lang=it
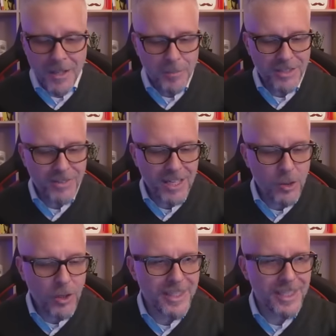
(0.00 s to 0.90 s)
Per
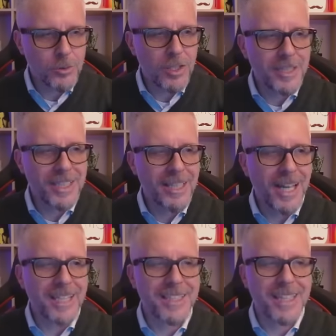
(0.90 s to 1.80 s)
farlo naturalmente
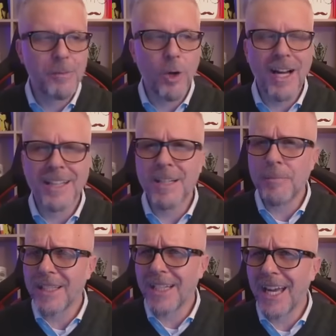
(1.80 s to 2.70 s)
andremo ad
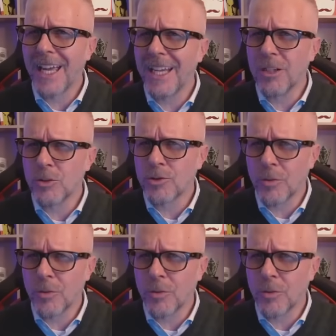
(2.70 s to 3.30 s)
aprire il nostro